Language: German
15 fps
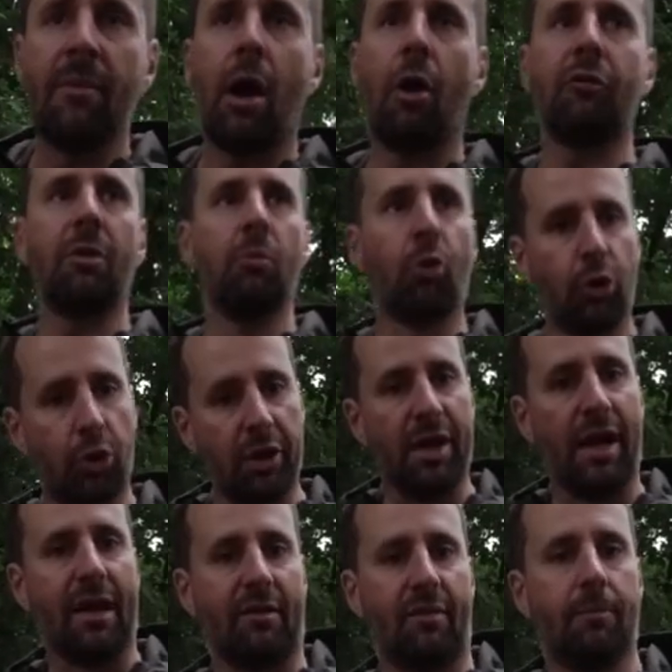auf dem
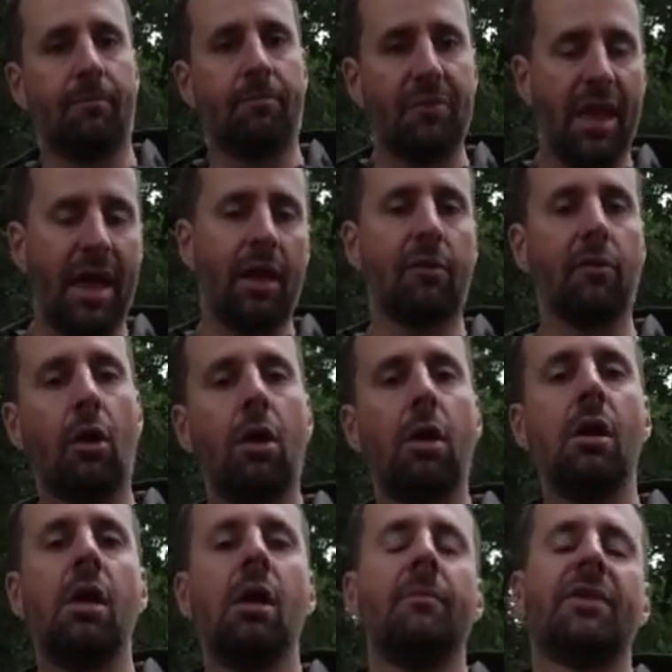Rücken hat. Er
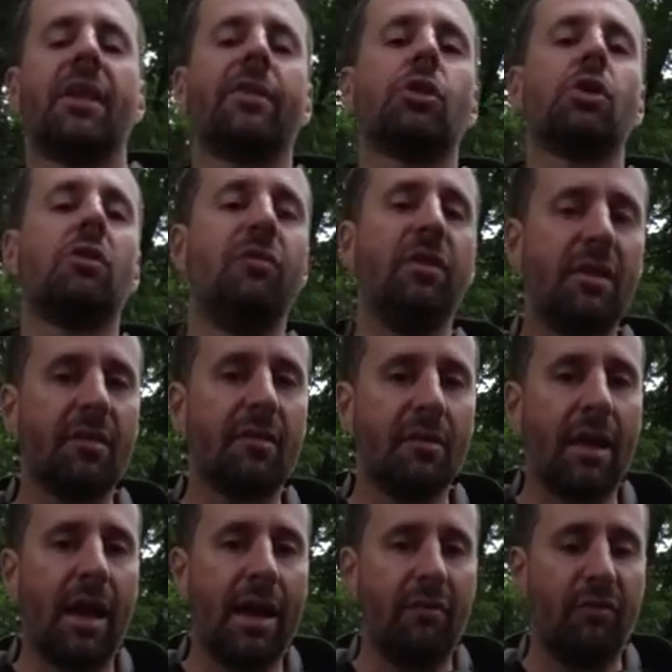soll das
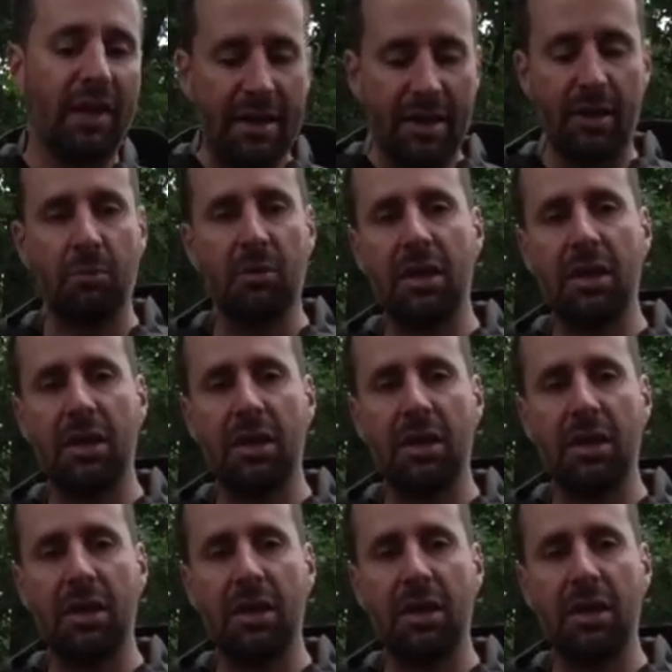Schwitzen ein wenig